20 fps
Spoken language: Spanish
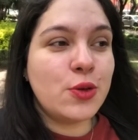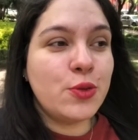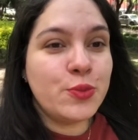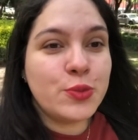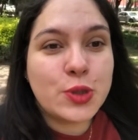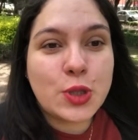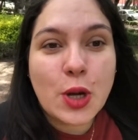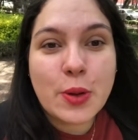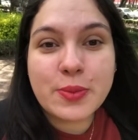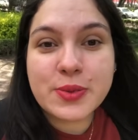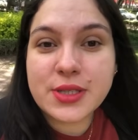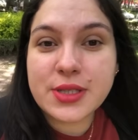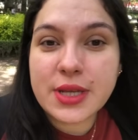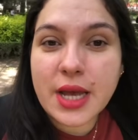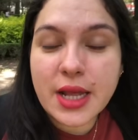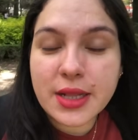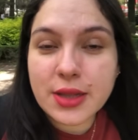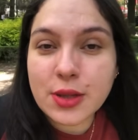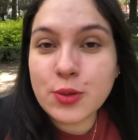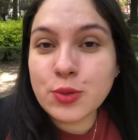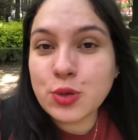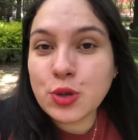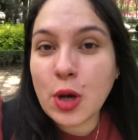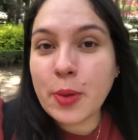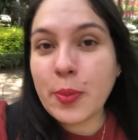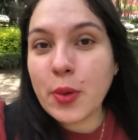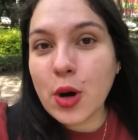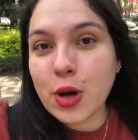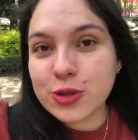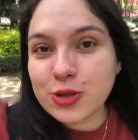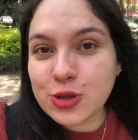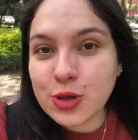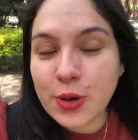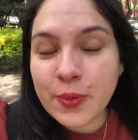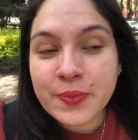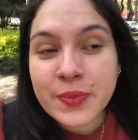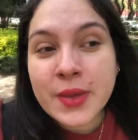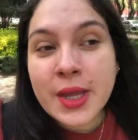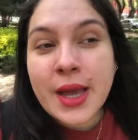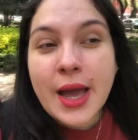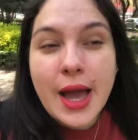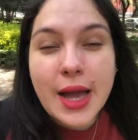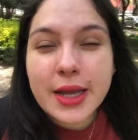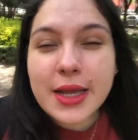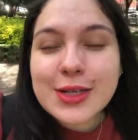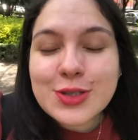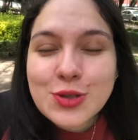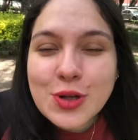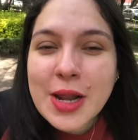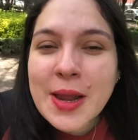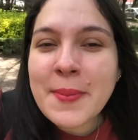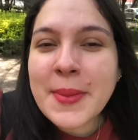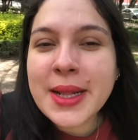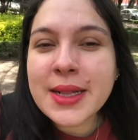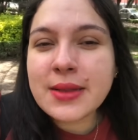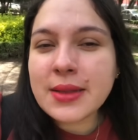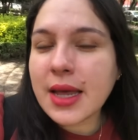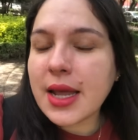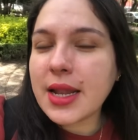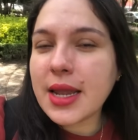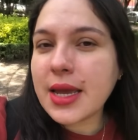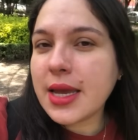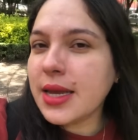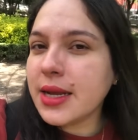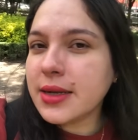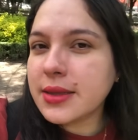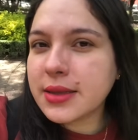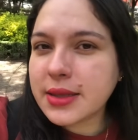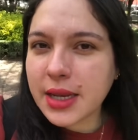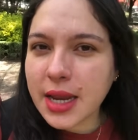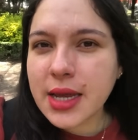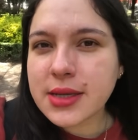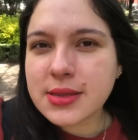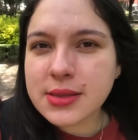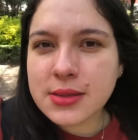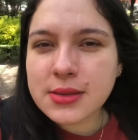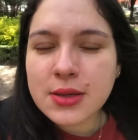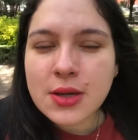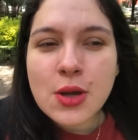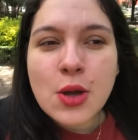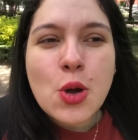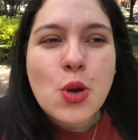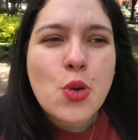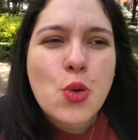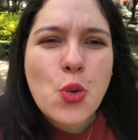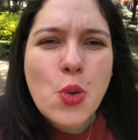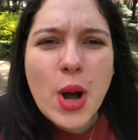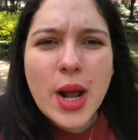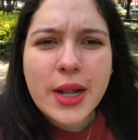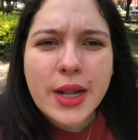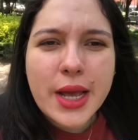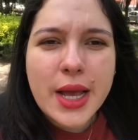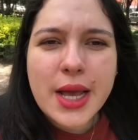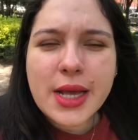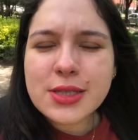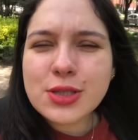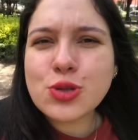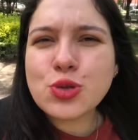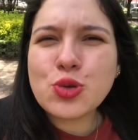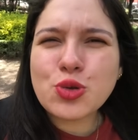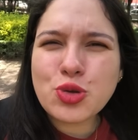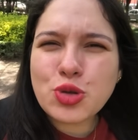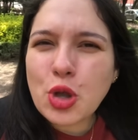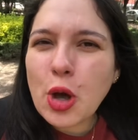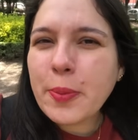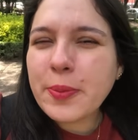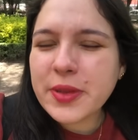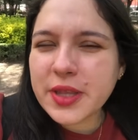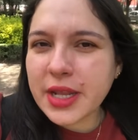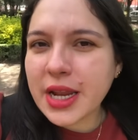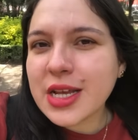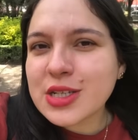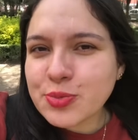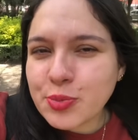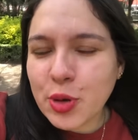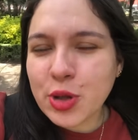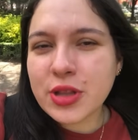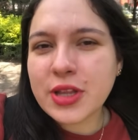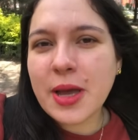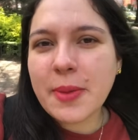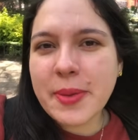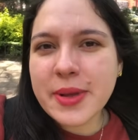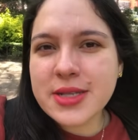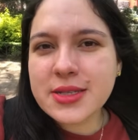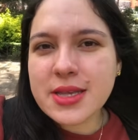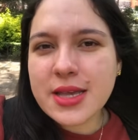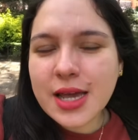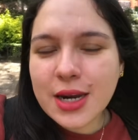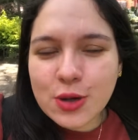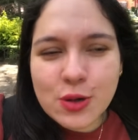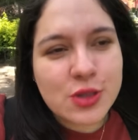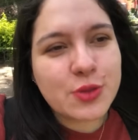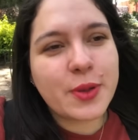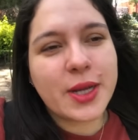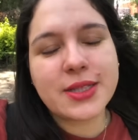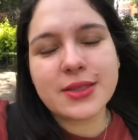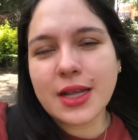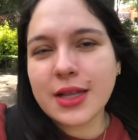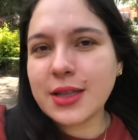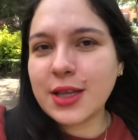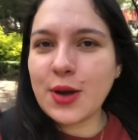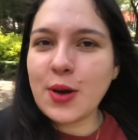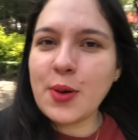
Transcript: un top 7, un top 8, a que solamente elegir 3. ¿Cuál es tu top 3? Ponte a pensarlo, es bastante